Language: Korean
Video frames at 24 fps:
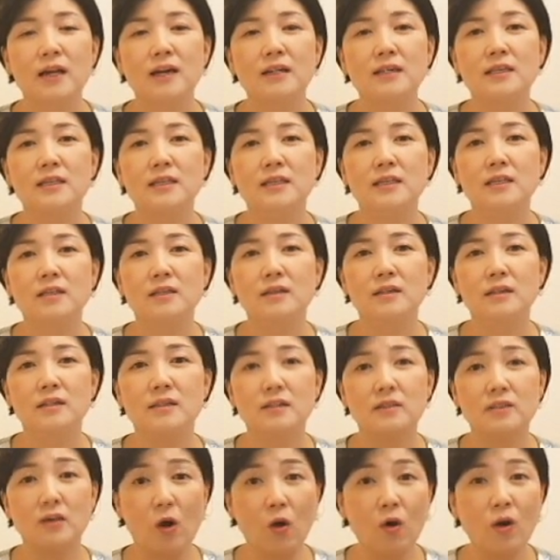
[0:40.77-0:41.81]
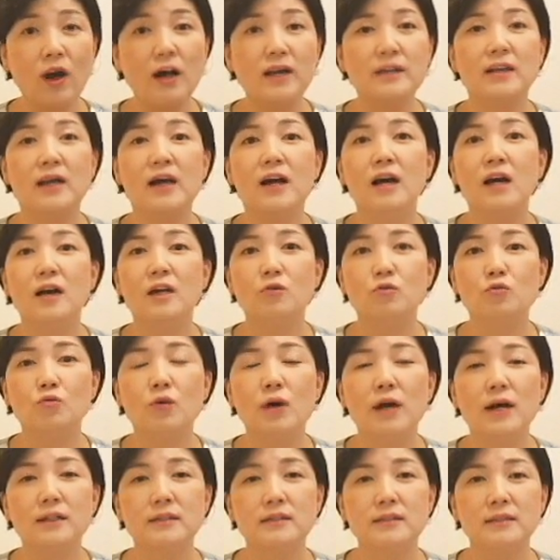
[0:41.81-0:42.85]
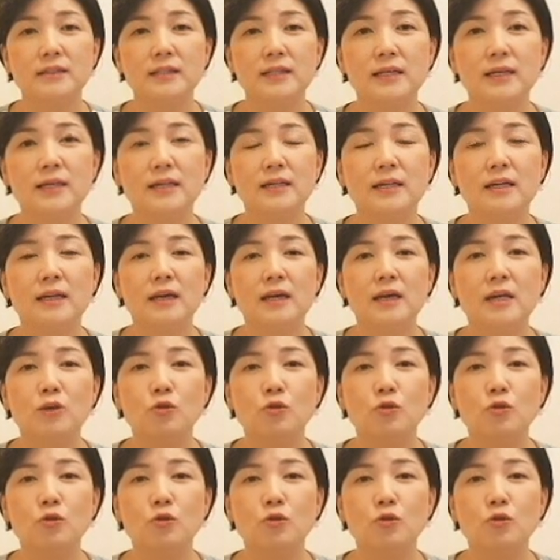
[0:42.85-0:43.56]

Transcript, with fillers: 이 영아나 유아들이